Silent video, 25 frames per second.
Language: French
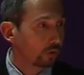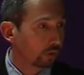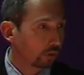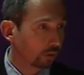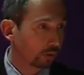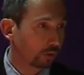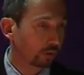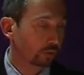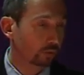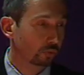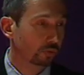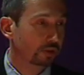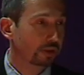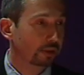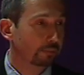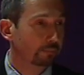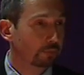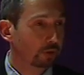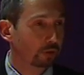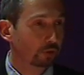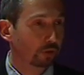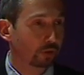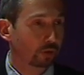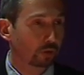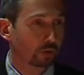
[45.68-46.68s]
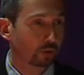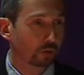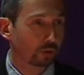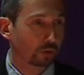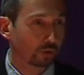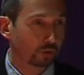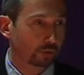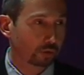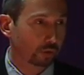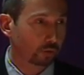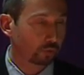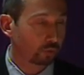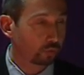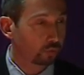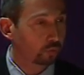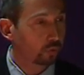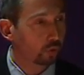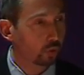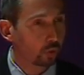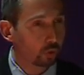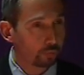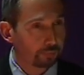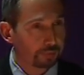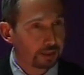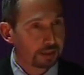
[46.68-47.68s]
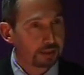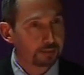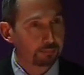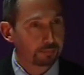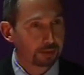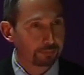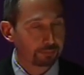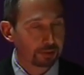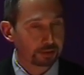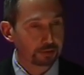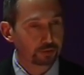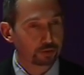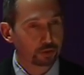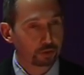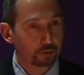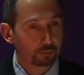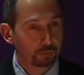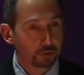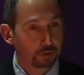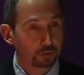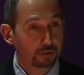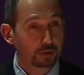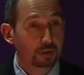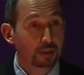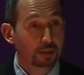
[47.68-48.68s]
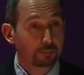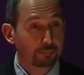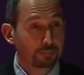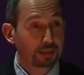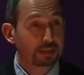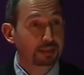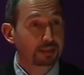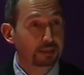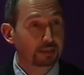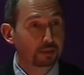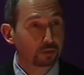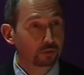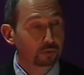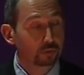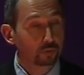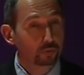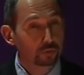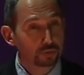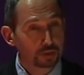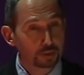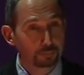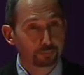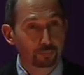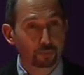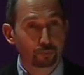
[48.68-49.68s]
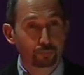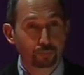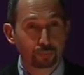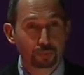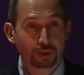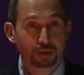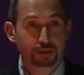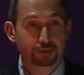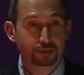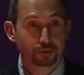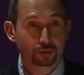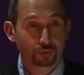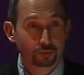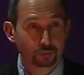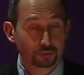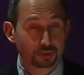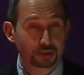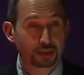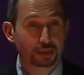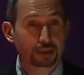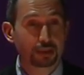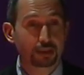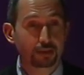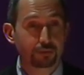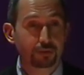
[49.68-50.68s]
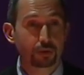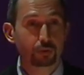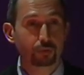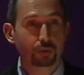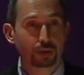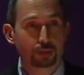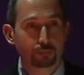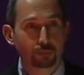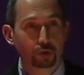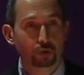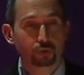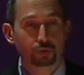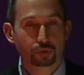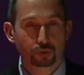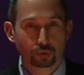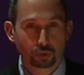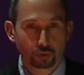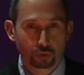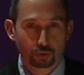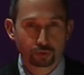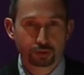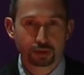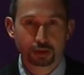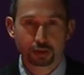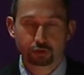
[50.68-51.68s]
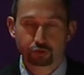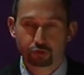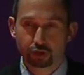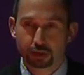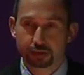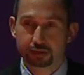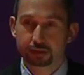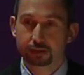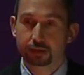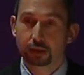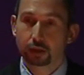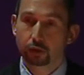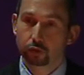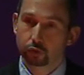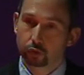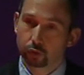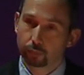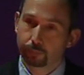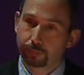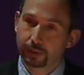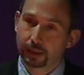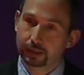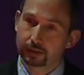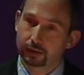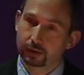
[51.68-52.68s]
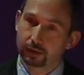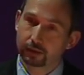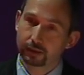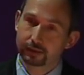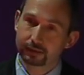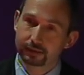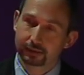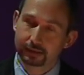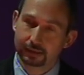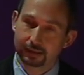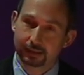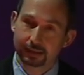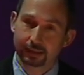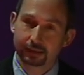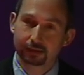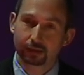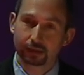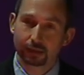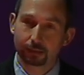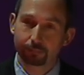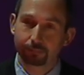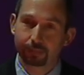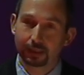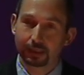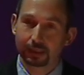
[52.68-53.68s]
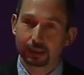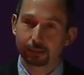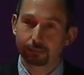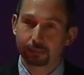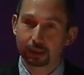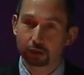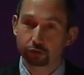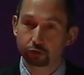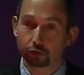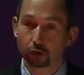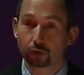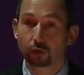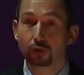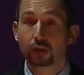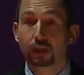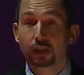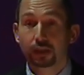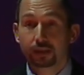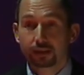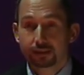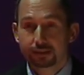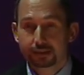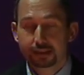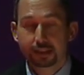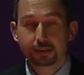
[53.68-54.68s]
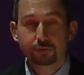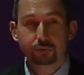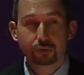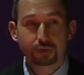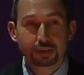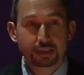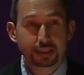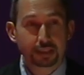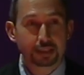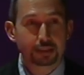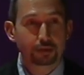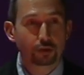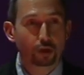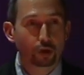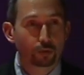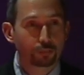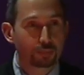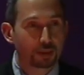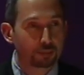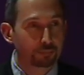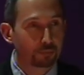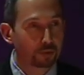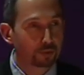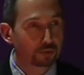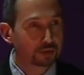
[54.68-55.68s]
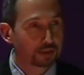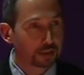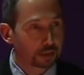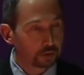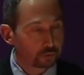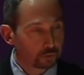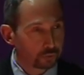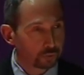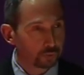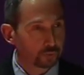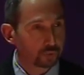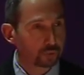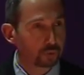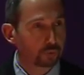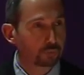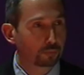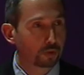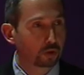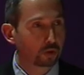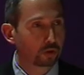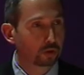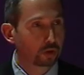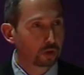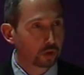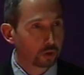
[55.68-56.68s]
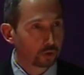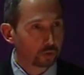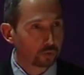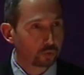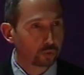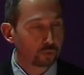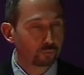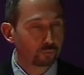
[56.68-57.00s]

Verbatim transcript: euh, notamment dans, l'Union européenne, mais pas seulement, mais qui, eux, ont des populations qui, individuellement, ont encore une richesse supérieure à ce qu'il y a dans les pays émergents. Cela veut dire énormément d'ajustements, de